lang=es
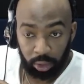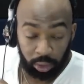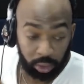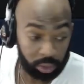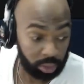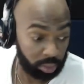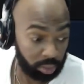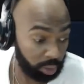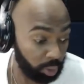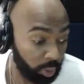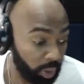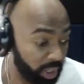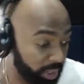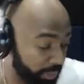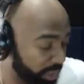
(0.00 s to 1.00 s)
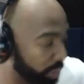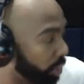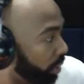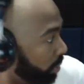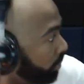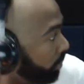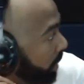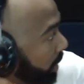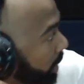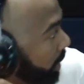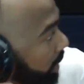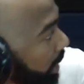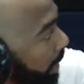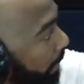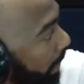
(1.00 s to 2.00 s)
Bueno, lo eliminó es
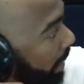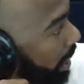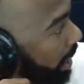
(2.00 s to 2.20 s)
la palabra,